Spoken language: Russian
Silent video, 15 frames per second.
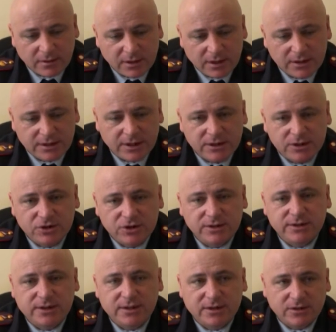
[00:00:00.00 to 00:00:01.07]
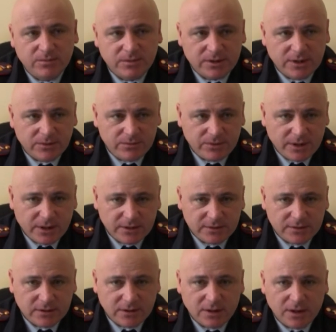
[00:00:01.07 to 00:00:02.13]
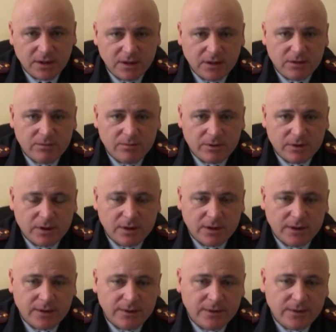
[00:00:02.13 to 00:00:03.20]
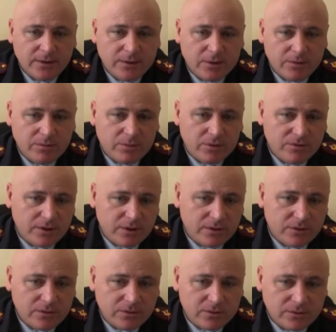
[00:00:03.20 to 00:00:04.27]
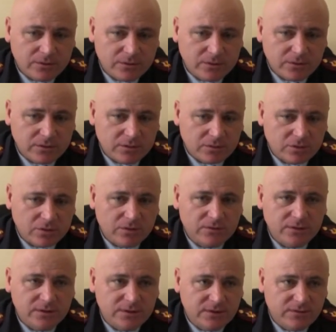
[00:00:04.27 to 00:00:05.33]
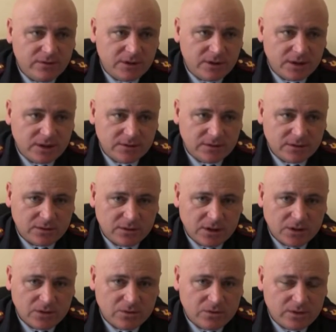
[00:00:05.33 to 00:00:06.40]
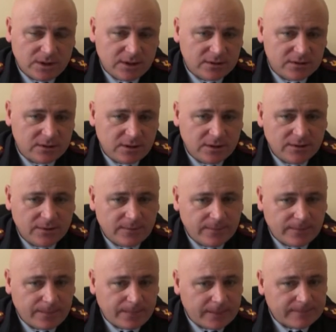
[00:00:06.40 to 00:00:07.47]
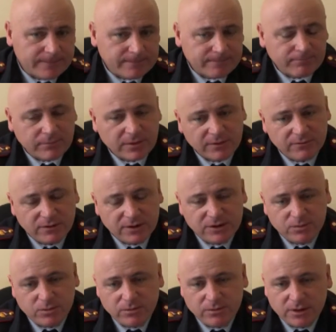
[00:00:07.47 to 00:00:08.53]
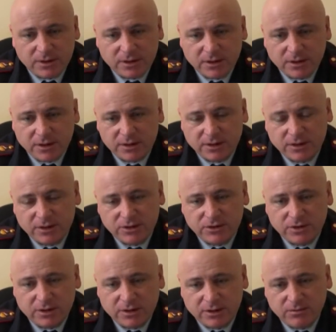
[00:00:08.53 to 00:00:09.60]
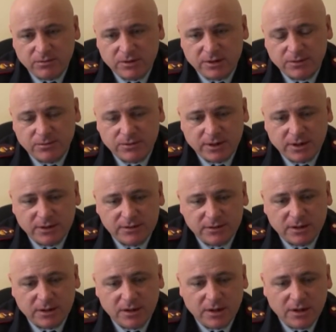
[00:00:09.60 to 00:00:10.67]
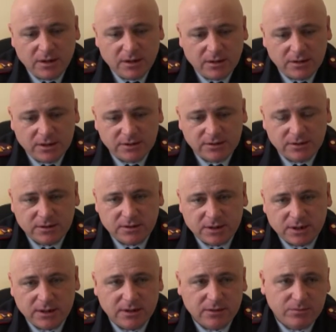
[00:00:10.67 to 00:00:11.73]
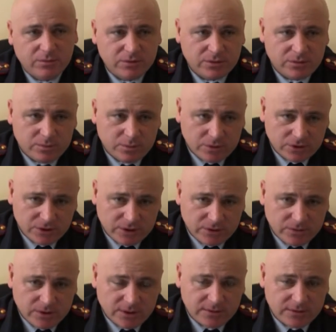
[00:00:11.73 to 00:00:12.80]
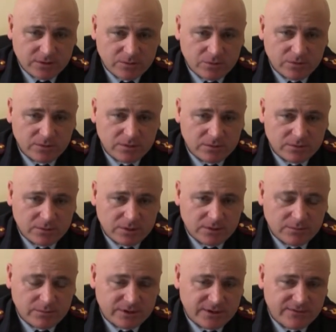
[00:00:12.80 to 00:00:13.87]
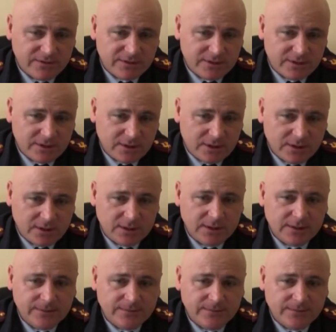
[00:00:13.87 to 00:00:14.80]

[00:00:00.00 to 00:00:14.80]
ограничительных мероприятий по поводу вот, COVID-19 у нас в республике ограниченные мероприятия на центральной площади у нас не будут э, проведены